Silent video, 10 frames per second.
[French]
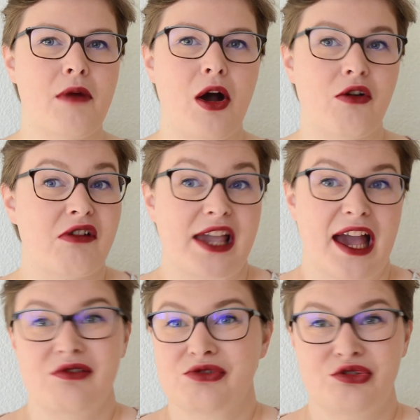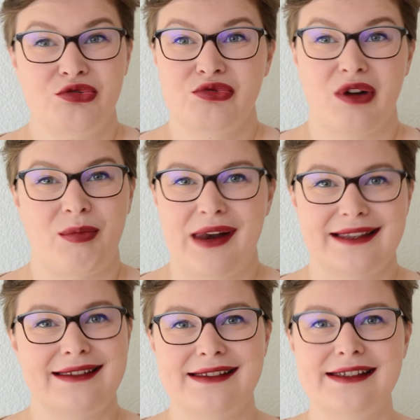en caoutchouc, en
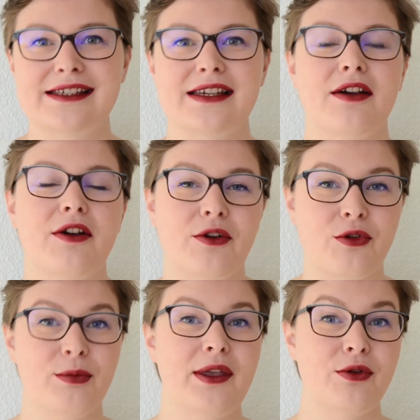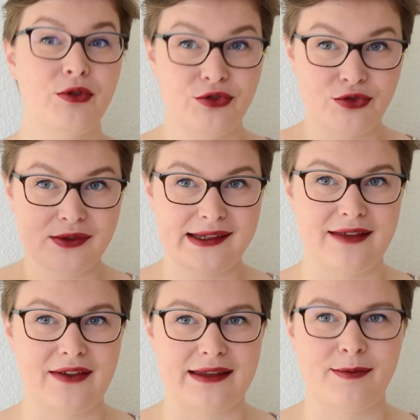plastique euh, qu'on met au-dessus de
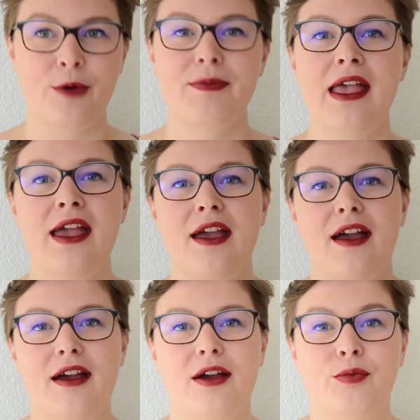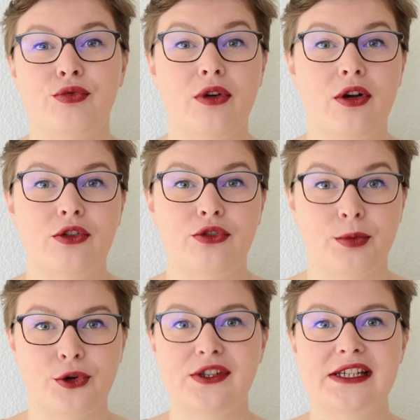ses vêtements pour se
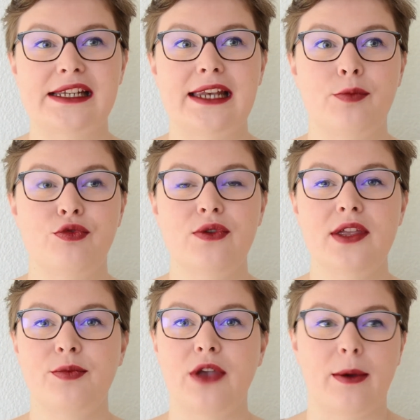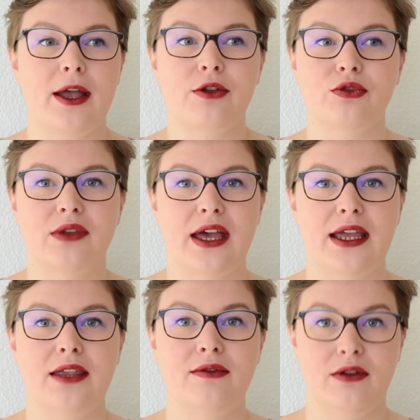protéger de la pluie. Et puis après, quand on
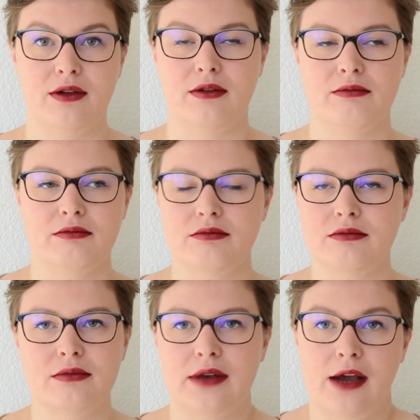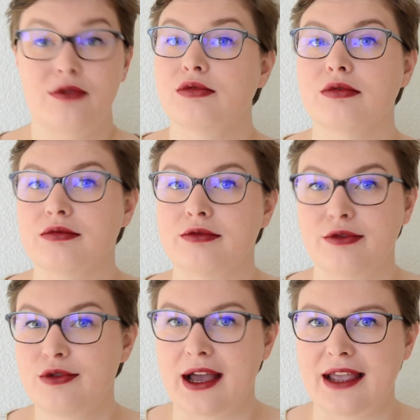arrive là où on
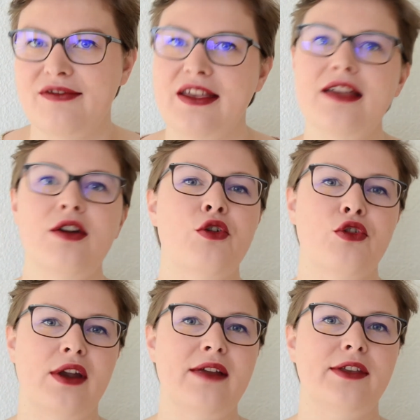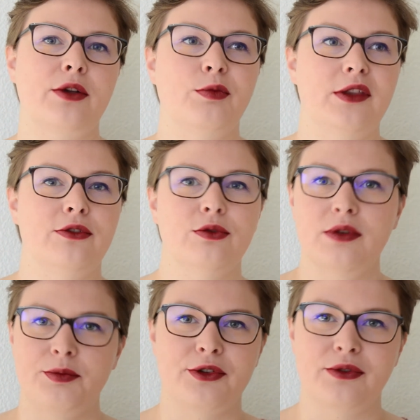veut arriver, on enlève sa combinaison
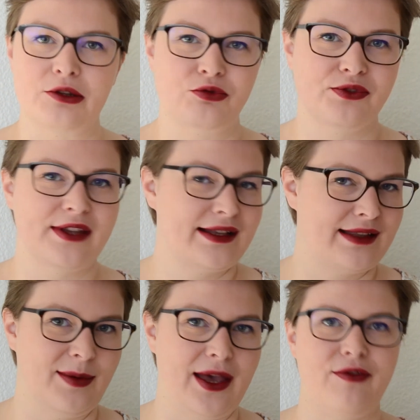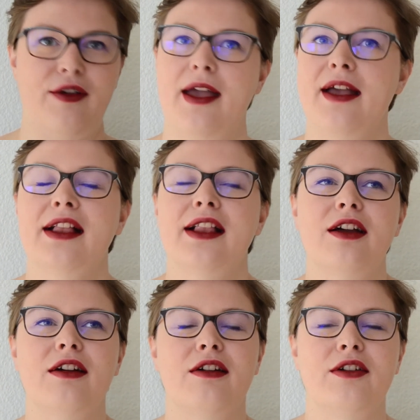et puis on est tout sec, c'est parfait.
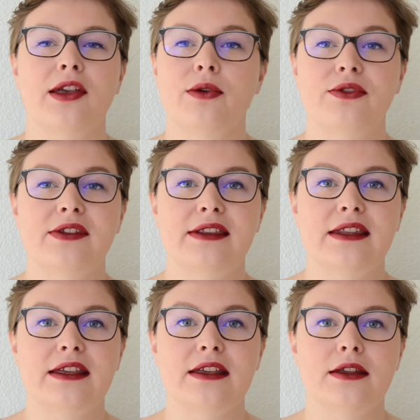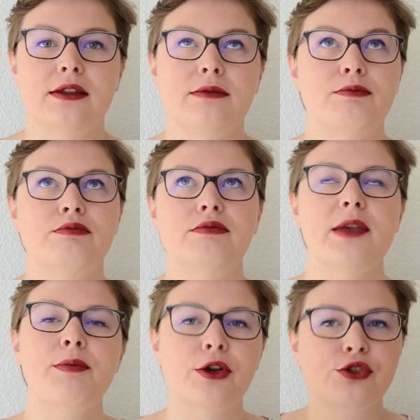Il y a aussi des,
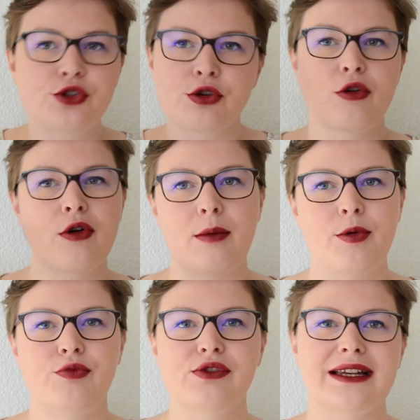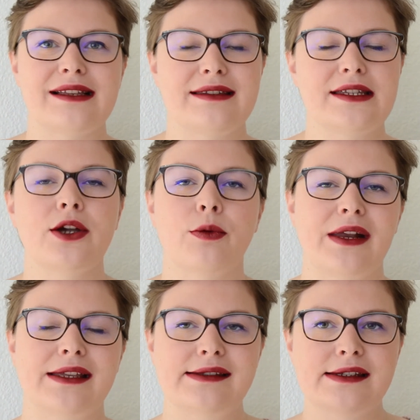des ponchos un peu plus classiques en
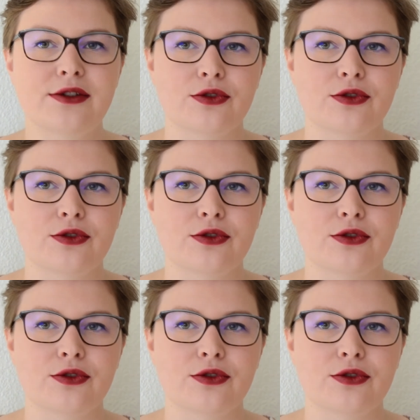plastique que